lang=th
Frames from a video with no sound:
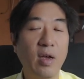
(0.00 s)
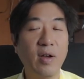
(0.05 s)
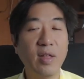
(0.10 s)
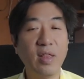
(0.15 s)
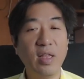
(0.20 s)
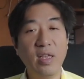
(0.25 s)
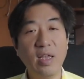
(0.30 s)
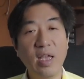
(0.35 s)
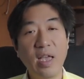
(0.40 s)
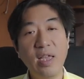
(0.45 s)
เดี๋ยว
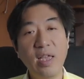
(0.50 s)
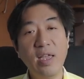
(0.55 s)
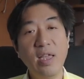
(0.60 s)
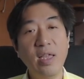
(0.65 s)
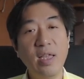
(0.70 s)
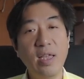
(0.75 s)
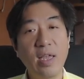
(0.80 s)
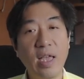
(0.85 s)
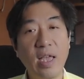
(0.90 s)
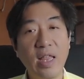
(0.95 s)
อันนี้ให้
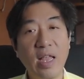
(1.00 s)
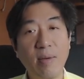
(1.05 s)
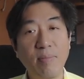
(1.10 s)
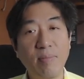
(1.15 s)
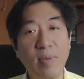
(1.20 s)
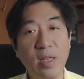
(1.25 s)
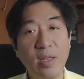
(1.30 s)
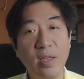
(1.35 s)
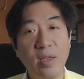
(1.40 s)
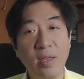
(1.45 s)
ให้
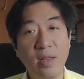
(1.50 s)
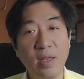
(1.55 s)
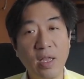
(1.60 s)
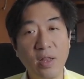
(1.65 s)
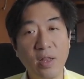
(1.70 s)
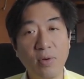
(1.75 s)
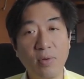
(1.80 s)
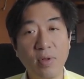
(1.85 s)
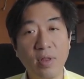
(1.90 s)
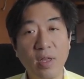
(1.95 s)
ทำไปใน
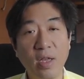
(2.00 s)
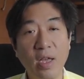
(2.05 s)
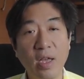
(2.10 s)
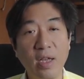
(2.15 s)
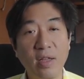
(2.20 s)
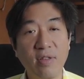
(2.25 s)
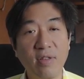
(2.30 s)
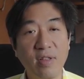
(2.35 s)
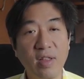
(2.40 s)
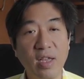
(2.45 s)
โน้ตนะ
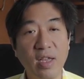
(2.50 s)
ฮะ